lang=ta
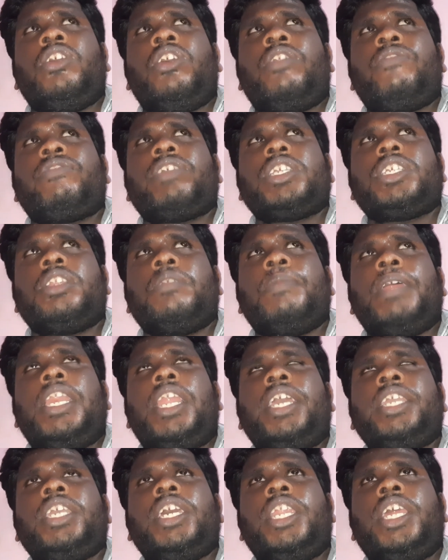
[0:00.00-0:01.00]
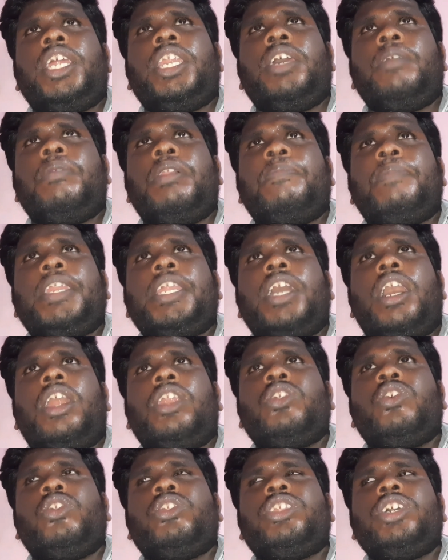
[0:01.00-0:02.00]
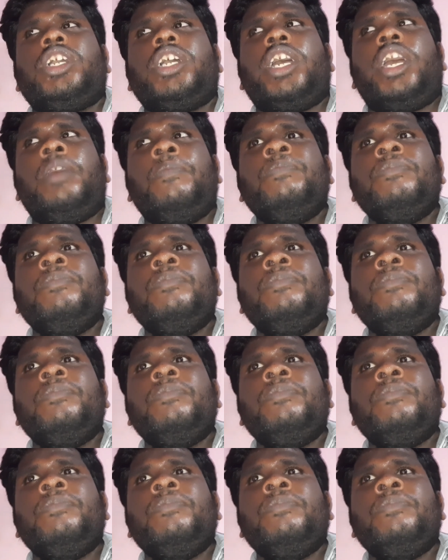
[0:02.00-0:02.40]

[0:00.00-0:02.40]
நோட்டிஃபிகேஷன் பெல் ஐக்கனை எனேபிள் பண்ணி ஆள் கொடுத்துங்க